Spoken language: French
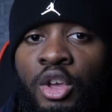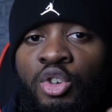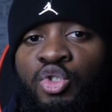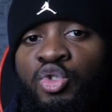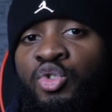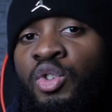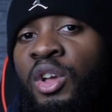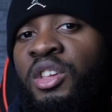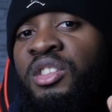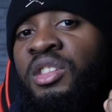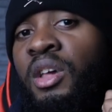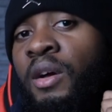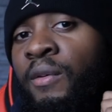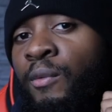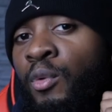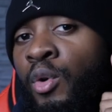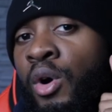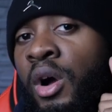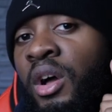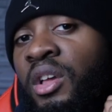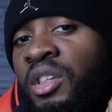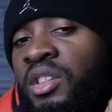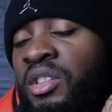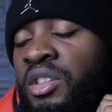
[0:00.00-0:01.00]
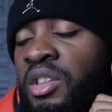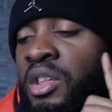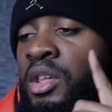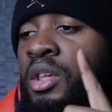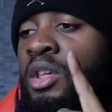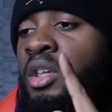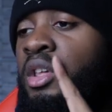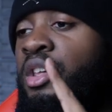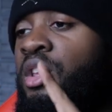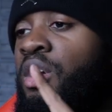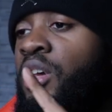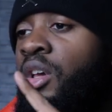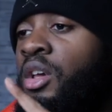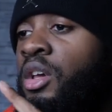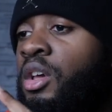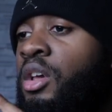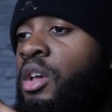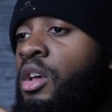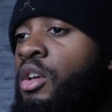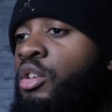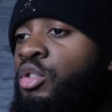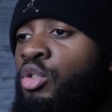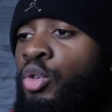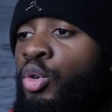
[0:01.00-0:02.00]
Tu dois savoir si
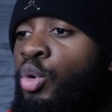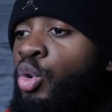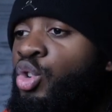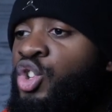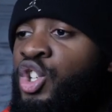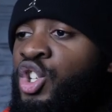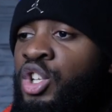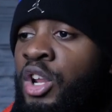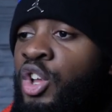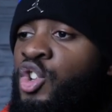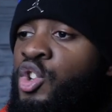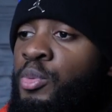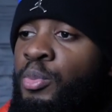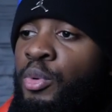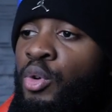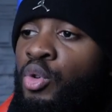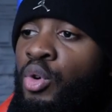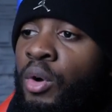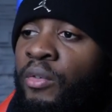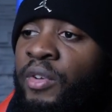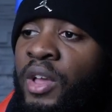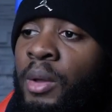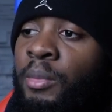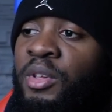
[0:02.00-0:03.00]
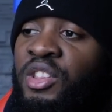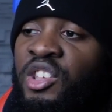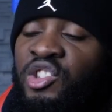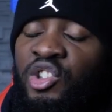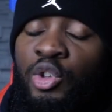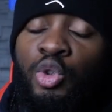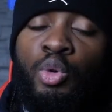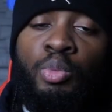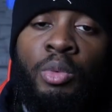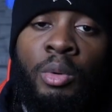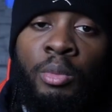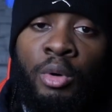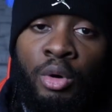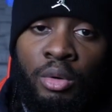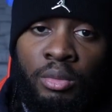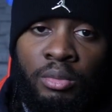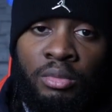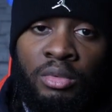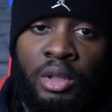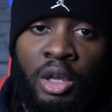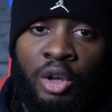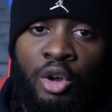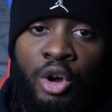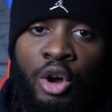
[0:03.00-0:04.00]
ce coach-là, tu peux lui envoyer un message à tout moment,
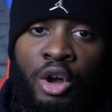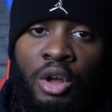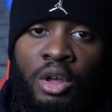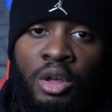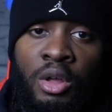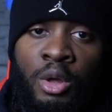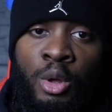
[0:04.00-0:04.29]
d'accord